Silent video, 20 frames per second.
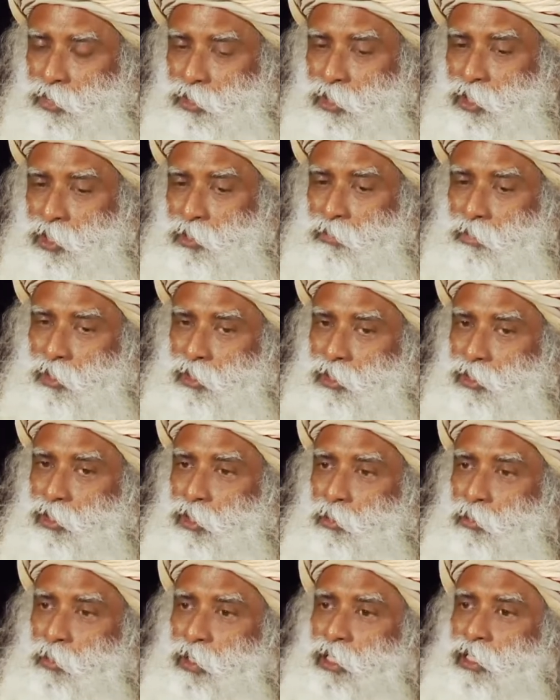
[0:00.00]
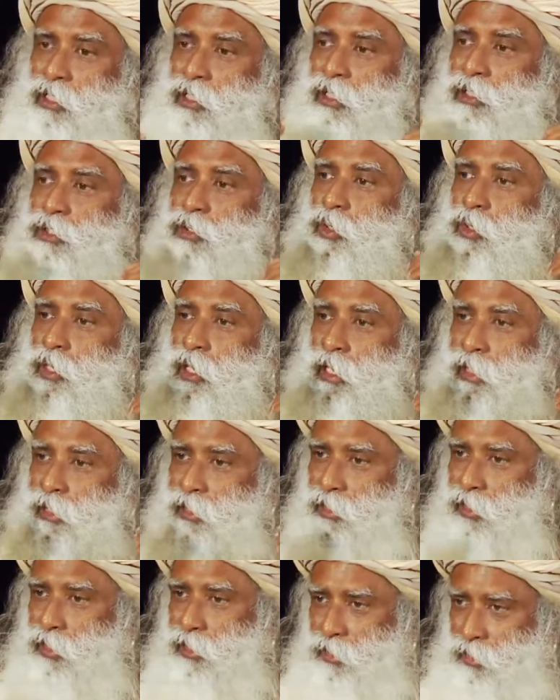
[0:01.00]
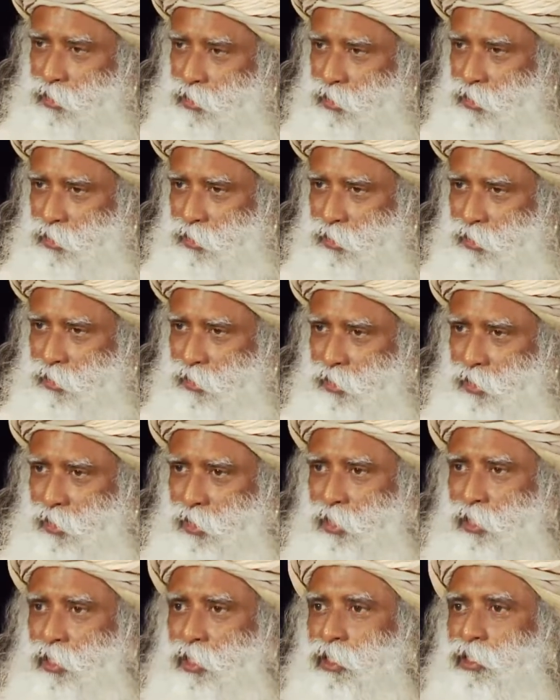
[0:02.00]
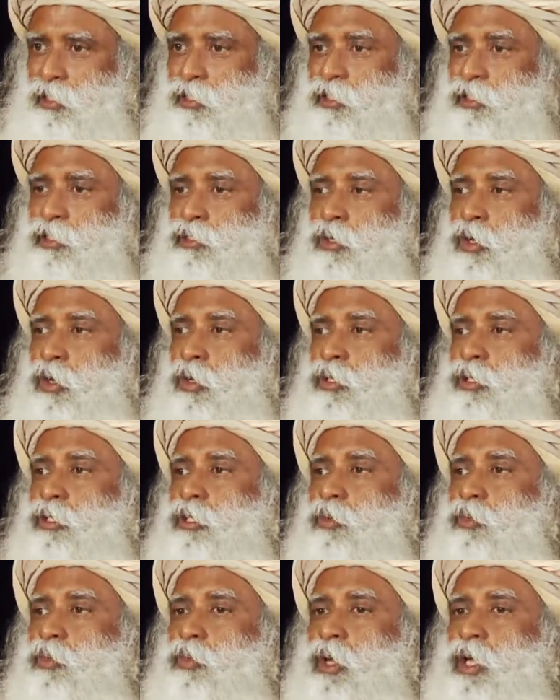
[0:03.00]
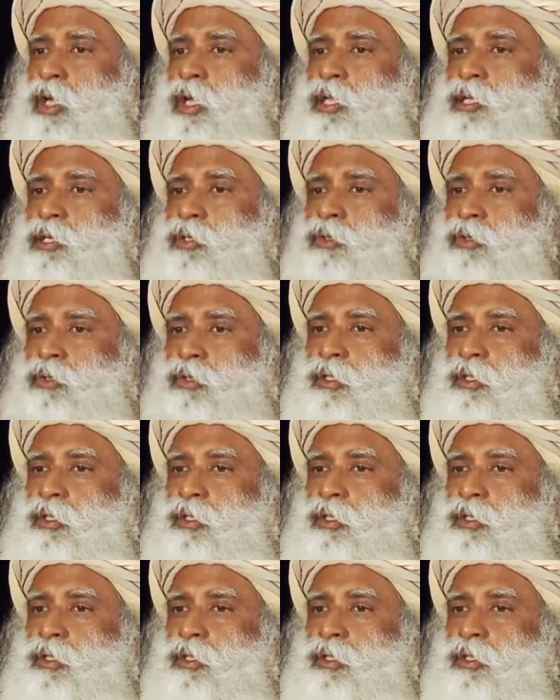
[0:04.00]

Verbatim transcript: கனவுனா அந்த பொருள் இல்லைன்னு அர்த்தம் இல்லை அது நீங்கள் நினைக்கிற மாதிரி